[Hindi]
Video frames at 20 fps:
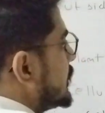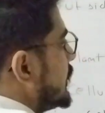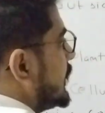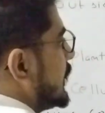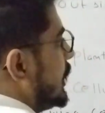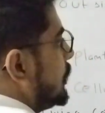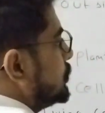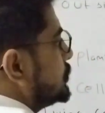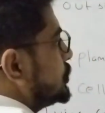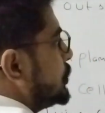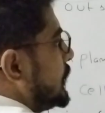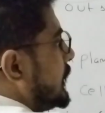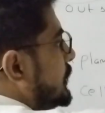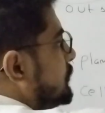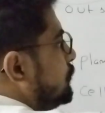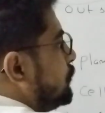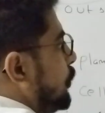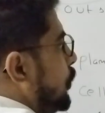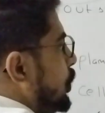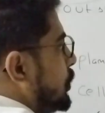उसके अराउंड जो एक
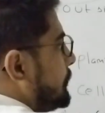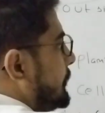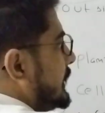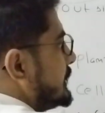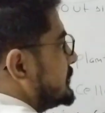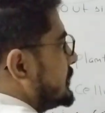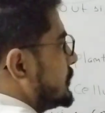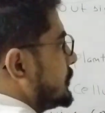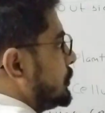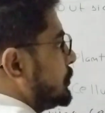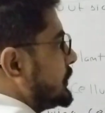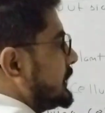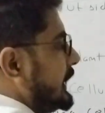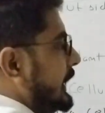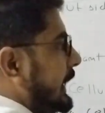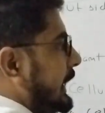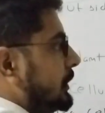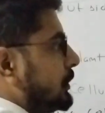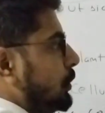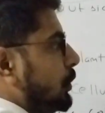वॉल प्रेजेंट होगी
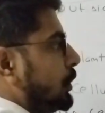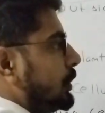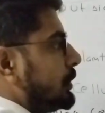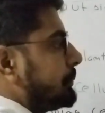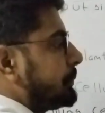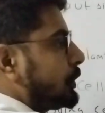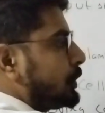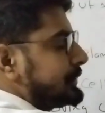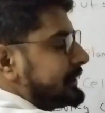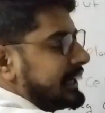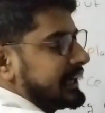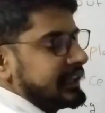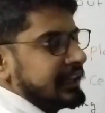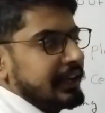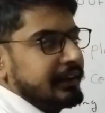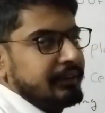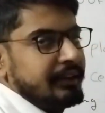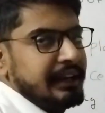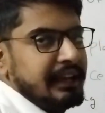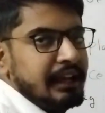एक गोल
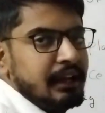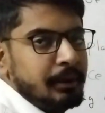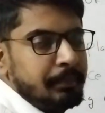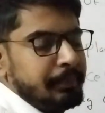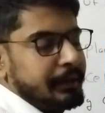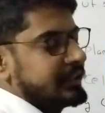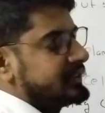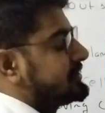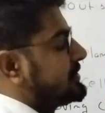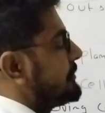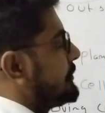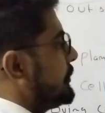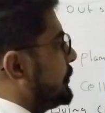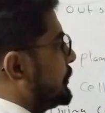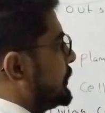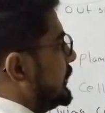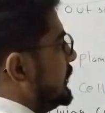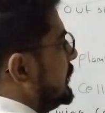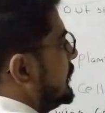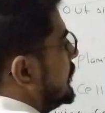प्रोटेक्टिंग लेयर प्रेजेंट
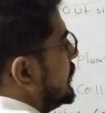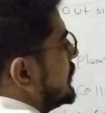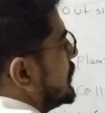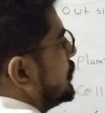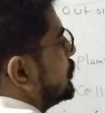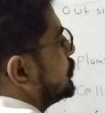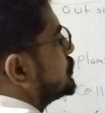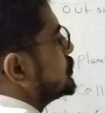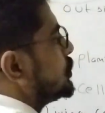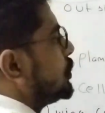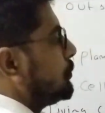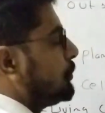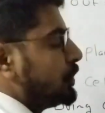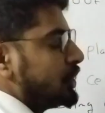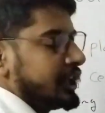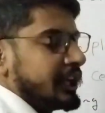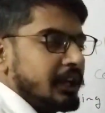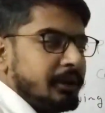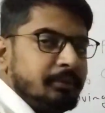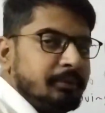होगी उसको
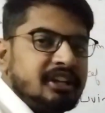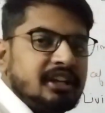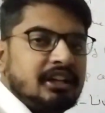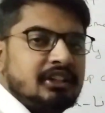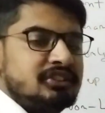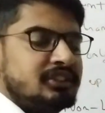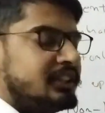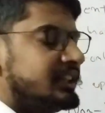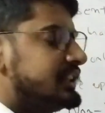बोलेंगे बेटा